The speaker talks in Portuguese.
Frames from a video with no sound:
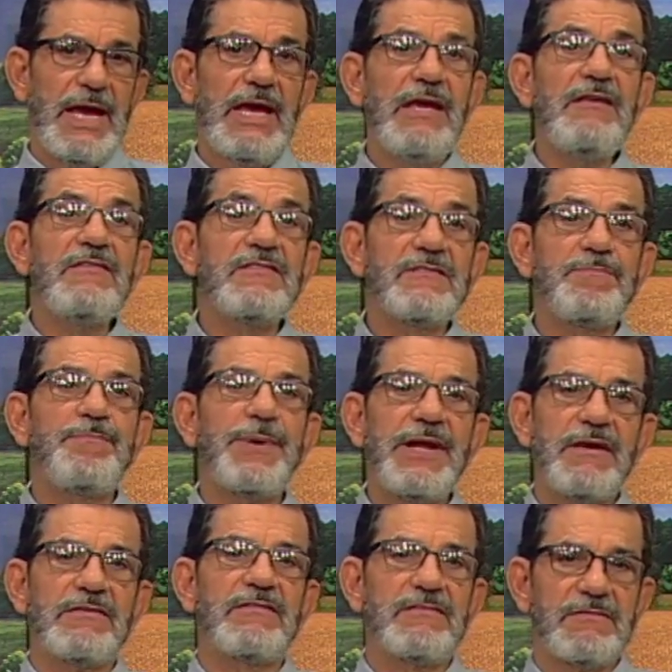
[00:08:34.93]

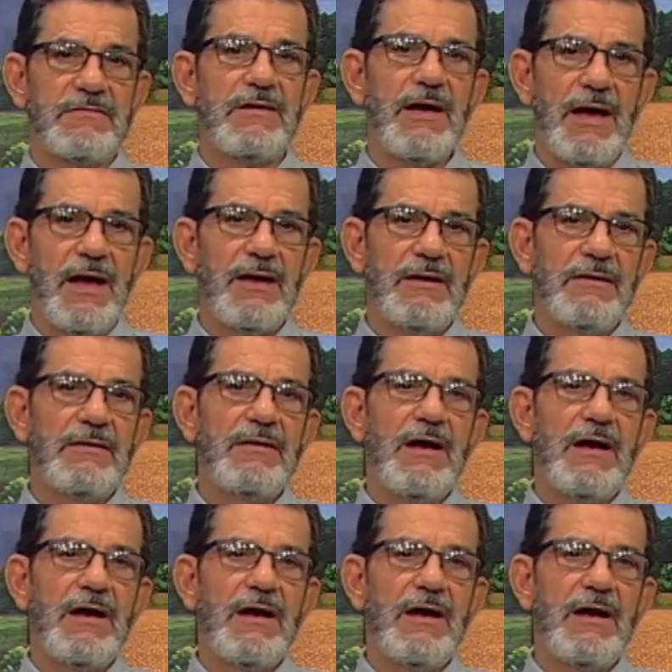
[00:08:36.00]
expressar